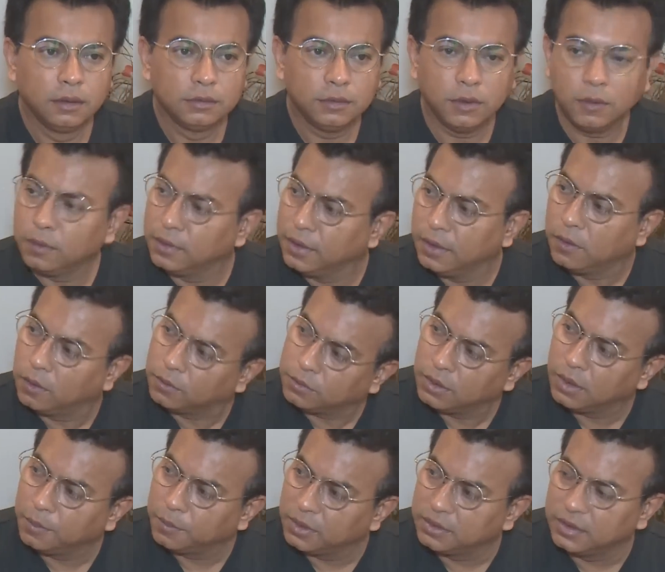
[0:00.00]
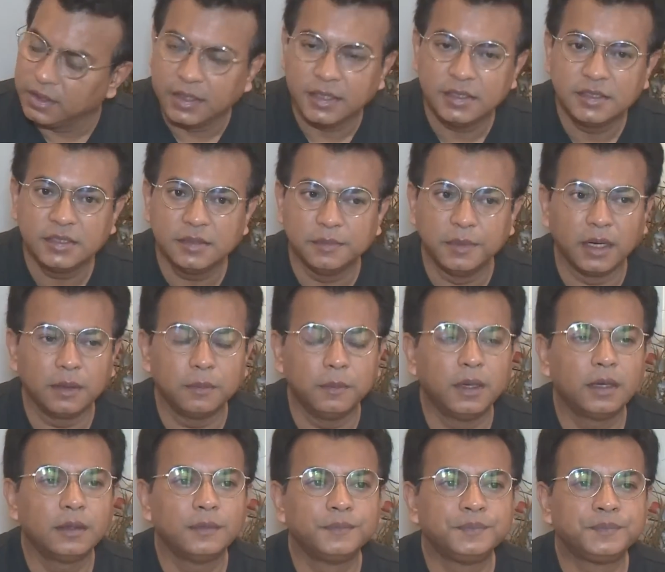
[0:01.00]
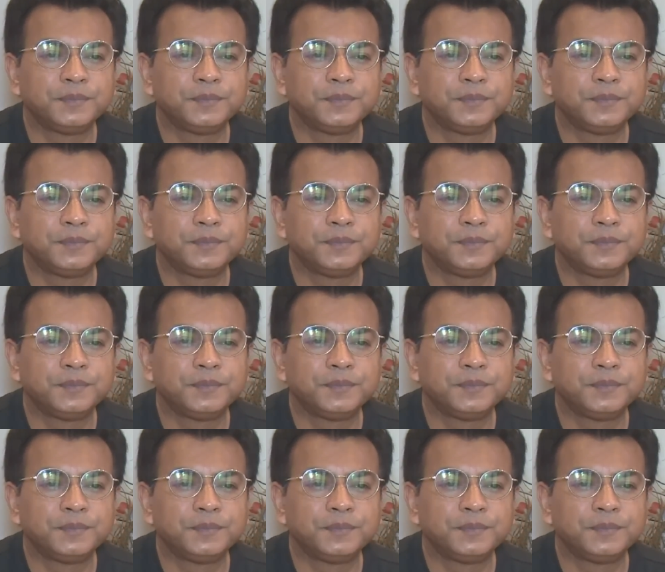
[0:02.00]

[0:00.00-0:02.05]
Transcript: তখন এই ঘটনা আমরা দেখেছি বারবার